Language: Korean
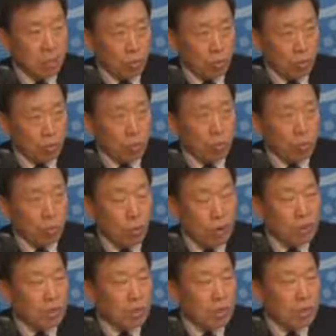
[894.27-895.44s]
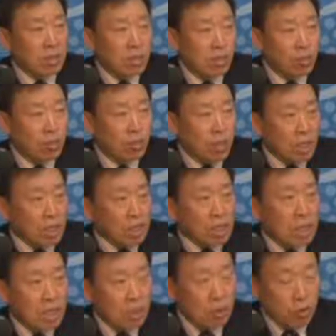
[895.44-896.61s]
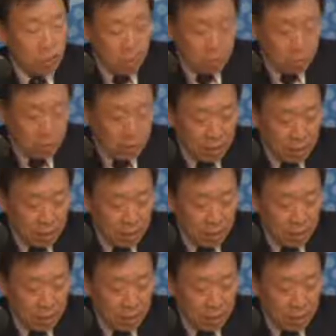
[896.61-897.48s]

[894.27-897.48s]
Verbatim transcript: 또 환경 이런 것이 중요한 시대라고 생각합니다.